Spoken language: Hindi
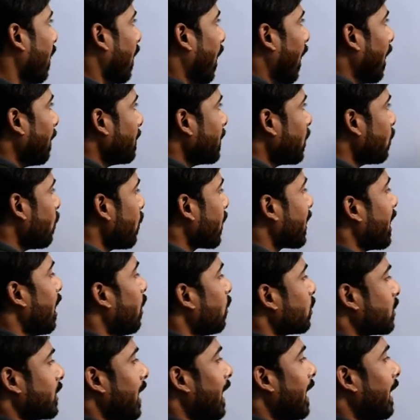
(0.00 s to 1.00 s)
अब देखो क्या
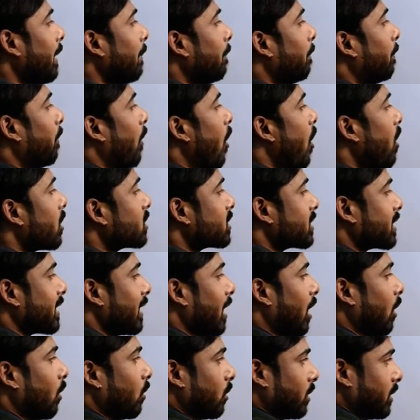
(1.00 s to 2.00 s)
होता है बॉक्स
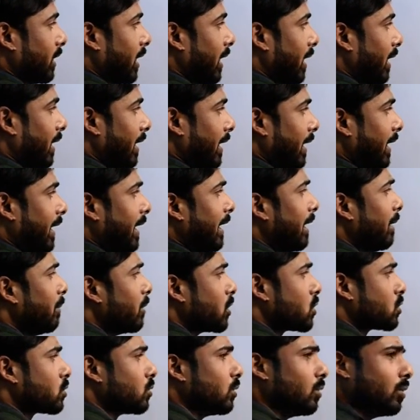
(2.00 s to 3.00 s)
क्या होता है ए
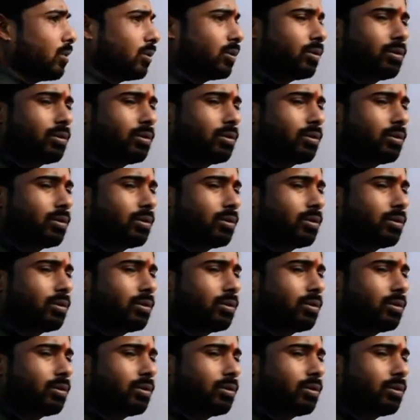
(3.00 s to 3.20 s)
बच्चों